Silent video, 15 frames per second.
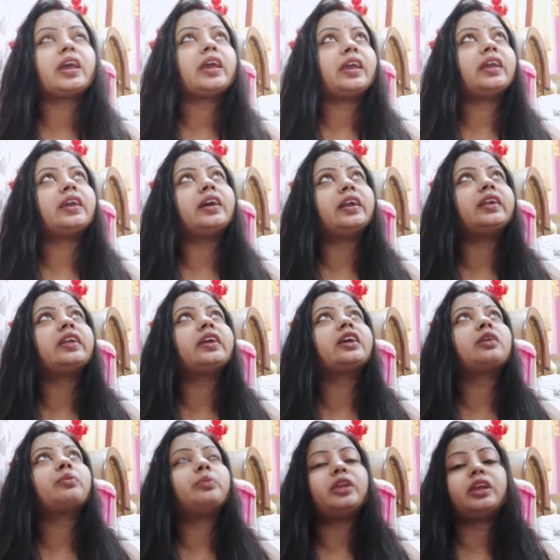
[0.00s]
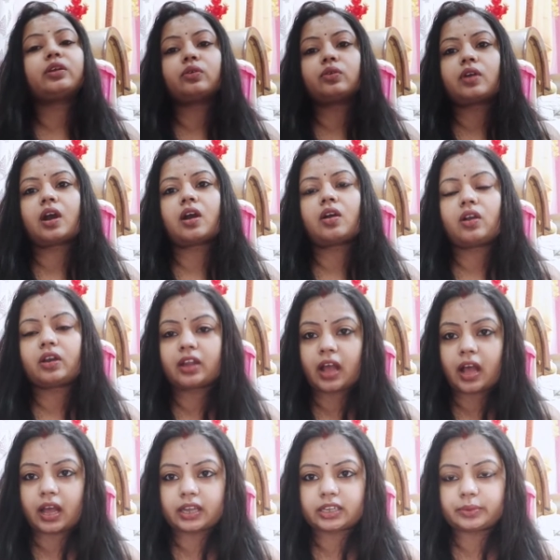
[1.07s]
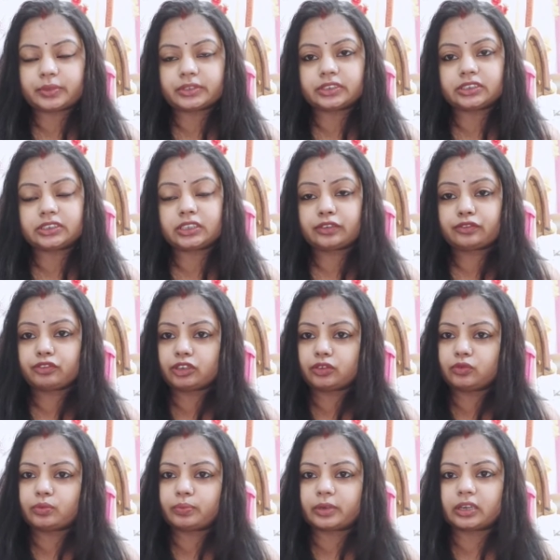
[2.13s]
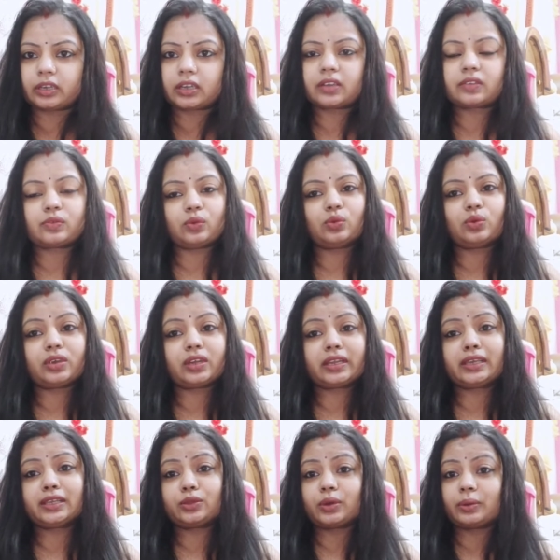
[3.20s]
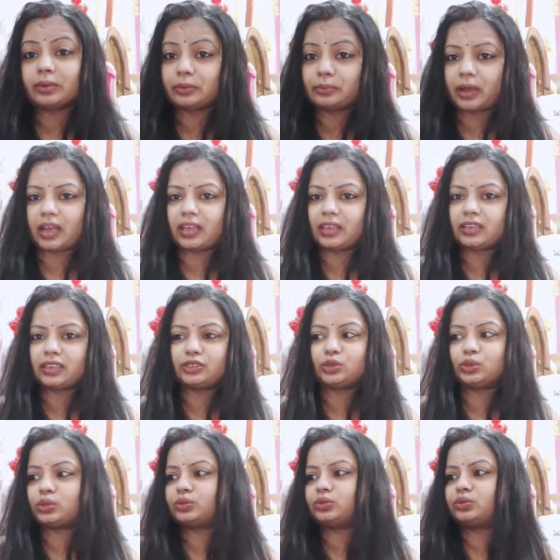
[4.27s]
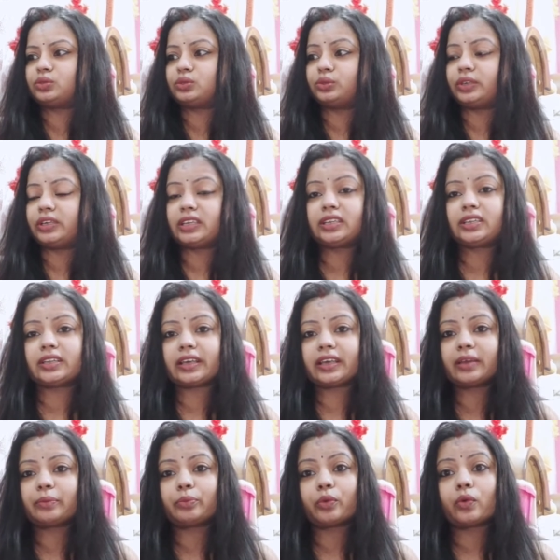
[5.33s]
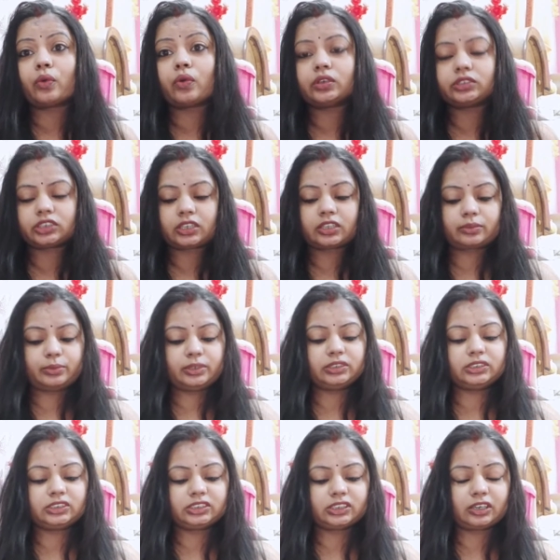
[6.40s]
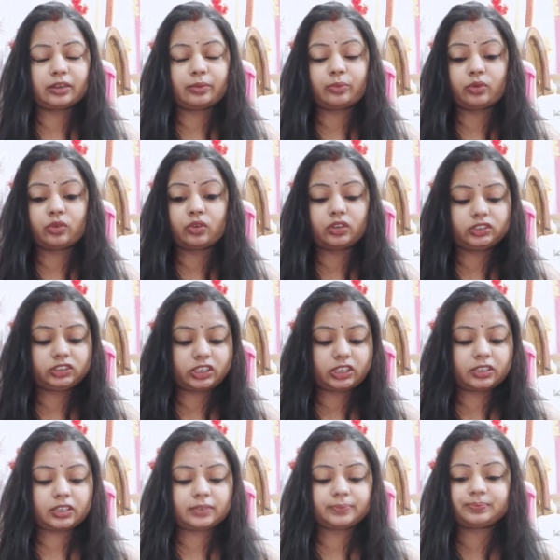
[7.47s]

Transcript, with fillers: एक घंटे का ब्रेक होगा और आठ बजे से फिर वो पढ़ना शुरू करेगी तो अभी माही का जो रूटीन है बहुत ज़्यादा बिजी चल रहा बहुत ज़्यादा